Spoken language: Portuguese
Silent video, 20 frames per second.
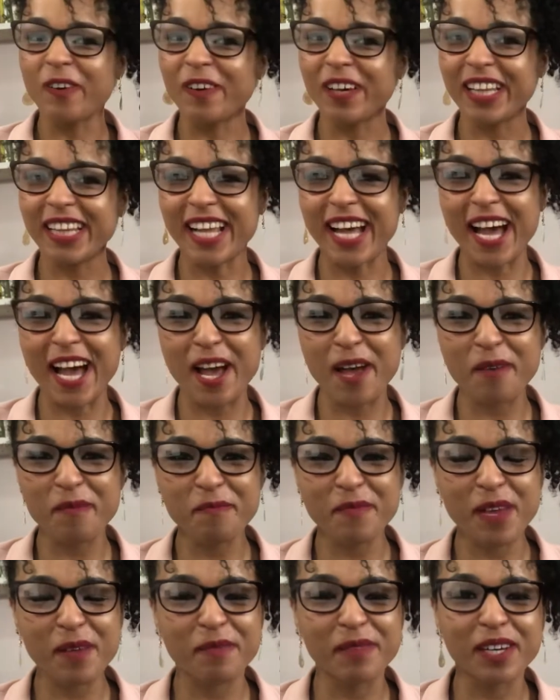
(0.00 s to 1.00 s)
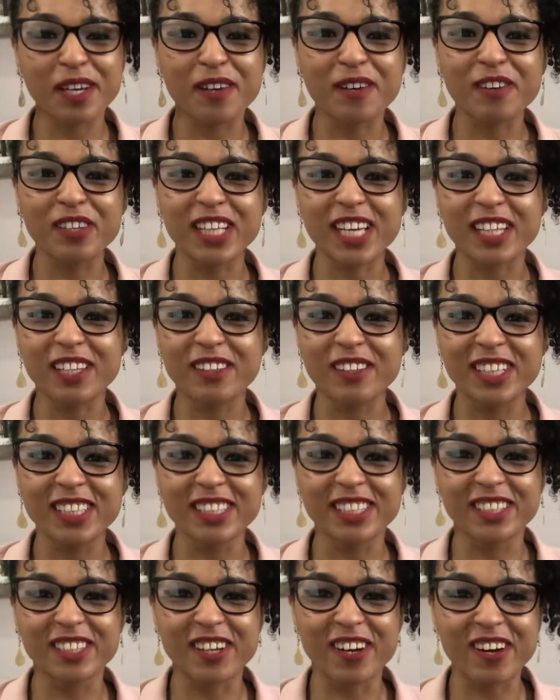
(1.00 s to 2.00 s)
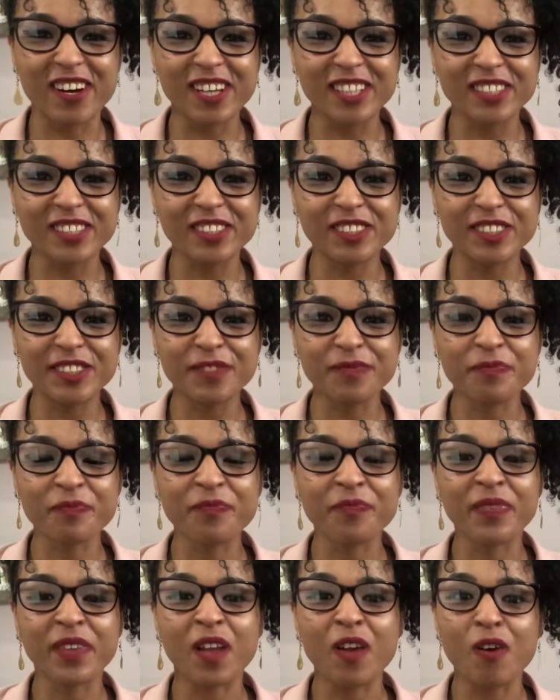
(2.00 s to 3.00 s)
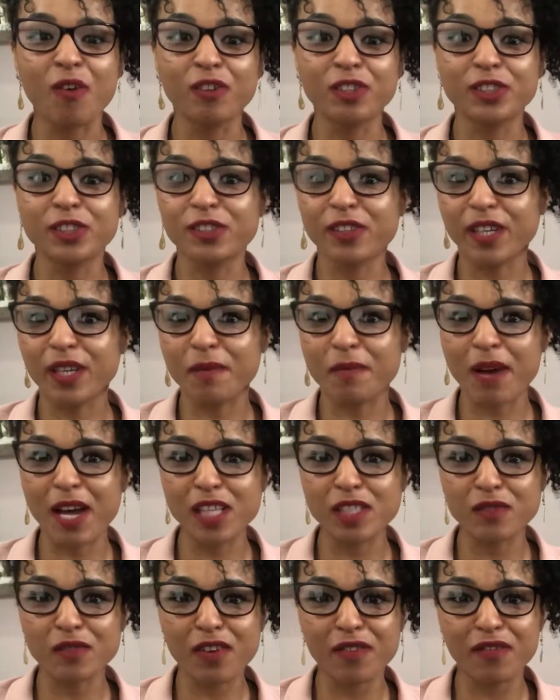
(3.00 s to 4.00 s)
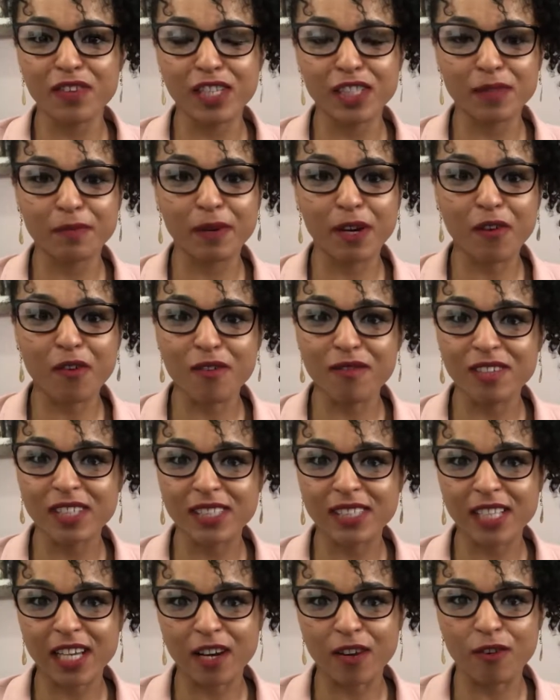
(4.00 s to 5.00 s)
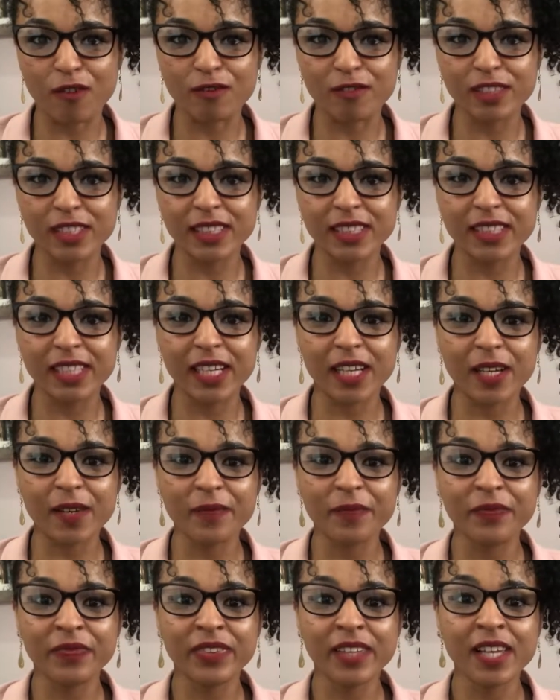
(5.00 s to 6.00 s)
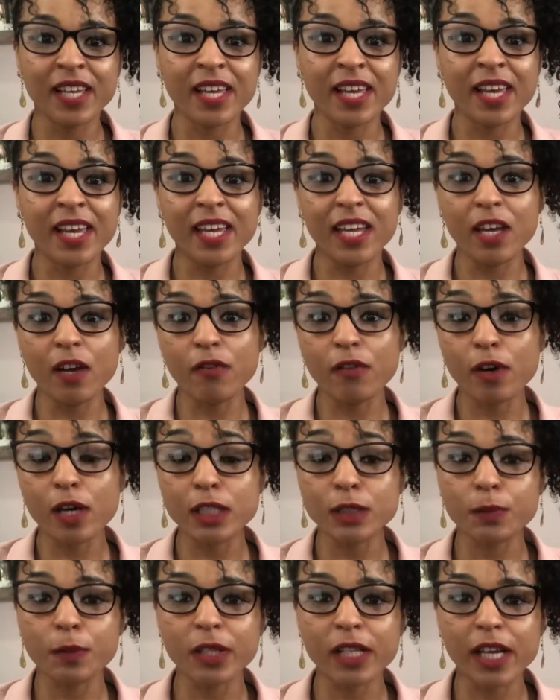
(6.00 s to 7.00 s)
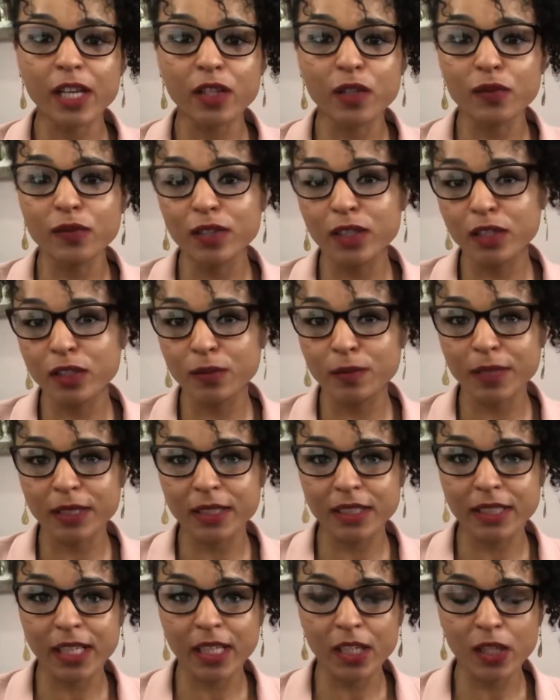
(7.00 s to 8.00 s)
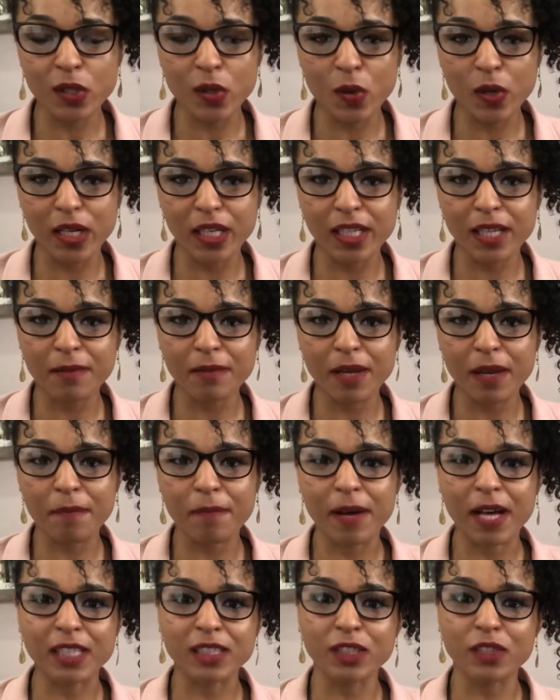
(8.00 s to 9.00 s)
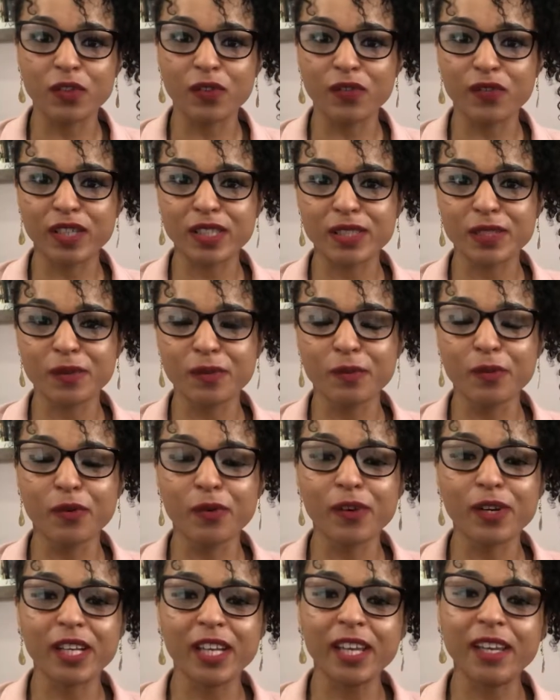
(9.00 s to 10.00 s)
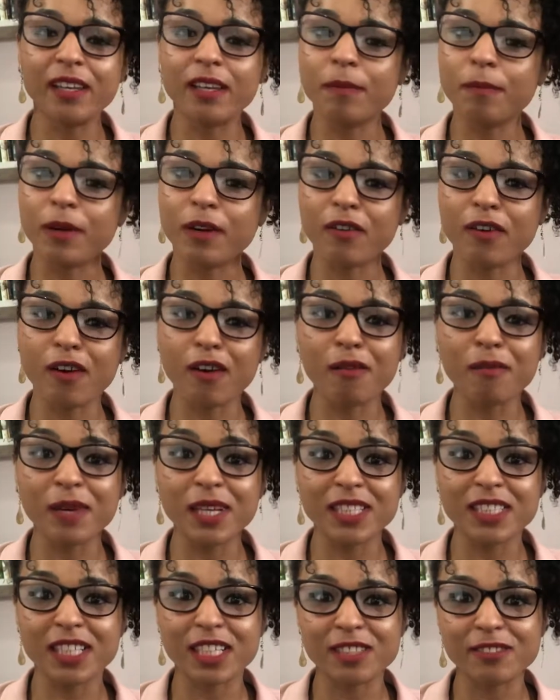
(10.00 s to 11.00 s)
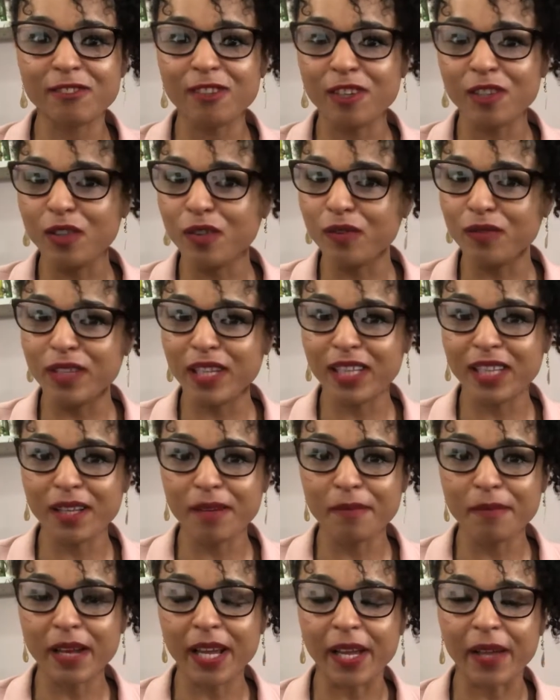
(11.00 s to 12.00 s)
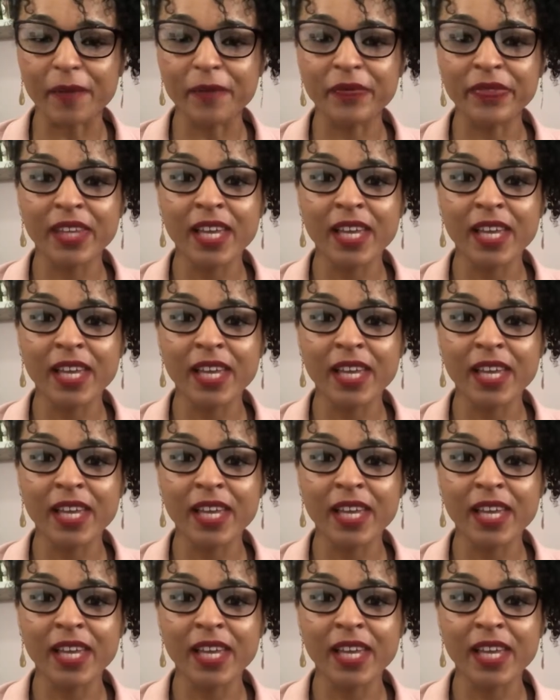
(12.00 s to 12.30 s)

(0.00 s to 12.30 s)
Olá, minha amiga cuidadora de idosos. Hoje estou aqui mais uma vez para conversar com você e eu vou responder a dúvida de uma seguidora da minha página do Facebook, que provavelmente é a sua dúvida também.